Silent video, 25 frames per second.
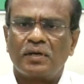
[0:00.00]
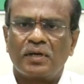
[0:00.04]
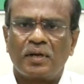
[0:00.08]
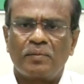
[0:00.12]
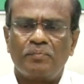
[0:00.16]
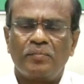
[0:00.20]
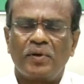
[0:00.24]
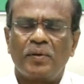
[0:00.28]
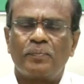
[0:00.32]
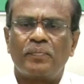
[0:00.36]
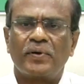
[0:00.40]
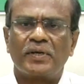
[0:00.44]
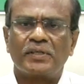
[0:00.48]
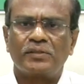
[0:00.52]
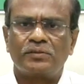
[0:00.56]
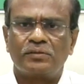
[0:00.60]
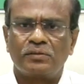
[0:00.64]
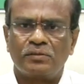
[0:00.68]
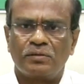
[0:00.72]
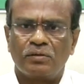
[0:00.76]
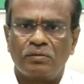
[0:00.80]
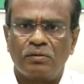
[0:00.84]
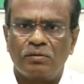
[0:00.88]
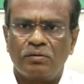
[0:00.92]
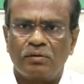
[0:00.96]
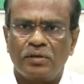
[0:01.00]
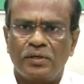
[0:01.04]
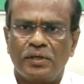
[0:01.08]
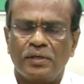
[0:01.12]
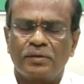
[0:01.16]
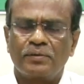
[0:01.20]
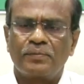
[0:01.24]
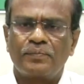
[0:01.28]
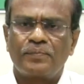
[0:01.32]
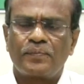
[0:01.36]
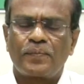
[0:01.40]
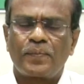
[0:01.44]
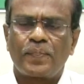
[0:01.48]
మహిళలపై దాడులు
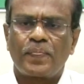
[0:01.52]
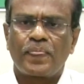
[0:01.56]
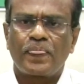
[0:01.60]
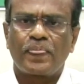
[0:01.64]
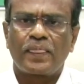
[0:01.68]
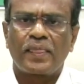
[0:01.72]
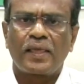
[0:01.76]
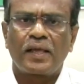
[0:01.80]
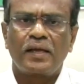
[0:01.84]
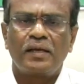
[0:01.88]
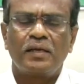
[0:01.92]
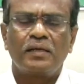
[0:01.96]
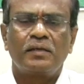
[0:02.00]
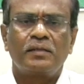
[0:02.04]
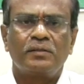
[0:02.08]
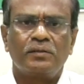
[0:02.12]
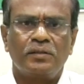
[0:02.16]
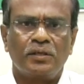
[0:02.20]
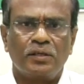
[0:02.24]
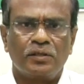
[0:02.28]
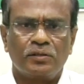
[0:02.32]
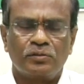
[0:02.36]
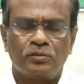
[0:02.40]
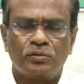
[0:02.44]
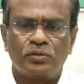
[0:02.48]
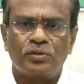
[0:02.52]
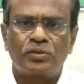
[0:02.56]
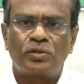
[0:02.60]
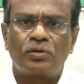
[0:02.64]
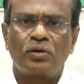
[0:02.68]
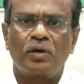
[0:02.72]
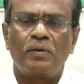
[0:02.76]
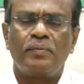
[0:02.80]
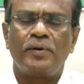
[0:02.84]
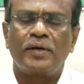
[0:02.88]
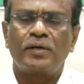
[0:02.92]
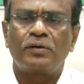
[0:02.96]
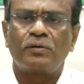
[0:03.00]
జరిగితే వెంటనే
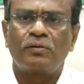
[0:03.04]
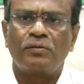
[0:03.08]
ముఖ్యమంత్రి